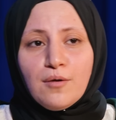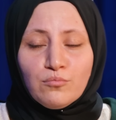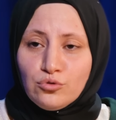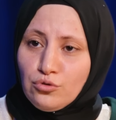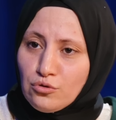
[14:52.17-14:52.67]

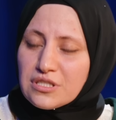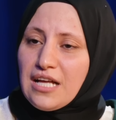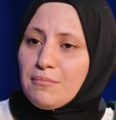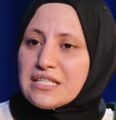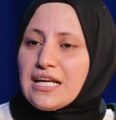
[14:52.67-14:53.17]
Bu
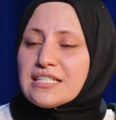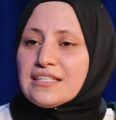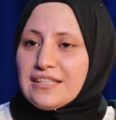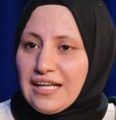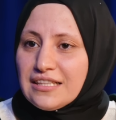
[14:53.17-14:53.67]
duygusal
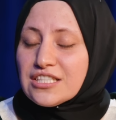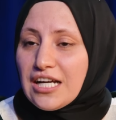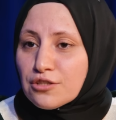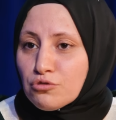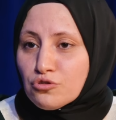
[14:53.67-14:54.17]
mesajları
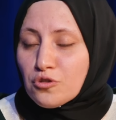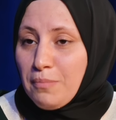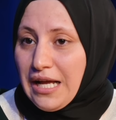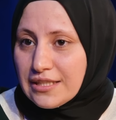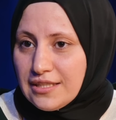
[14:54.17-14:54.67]
alacak çocuk
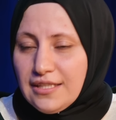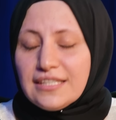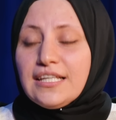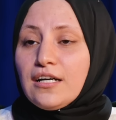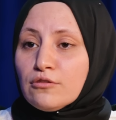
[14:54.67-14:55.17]
belki
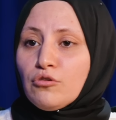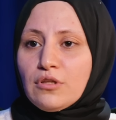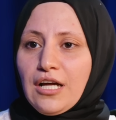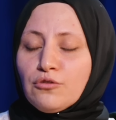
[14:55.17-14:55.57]
ki alıyorlar.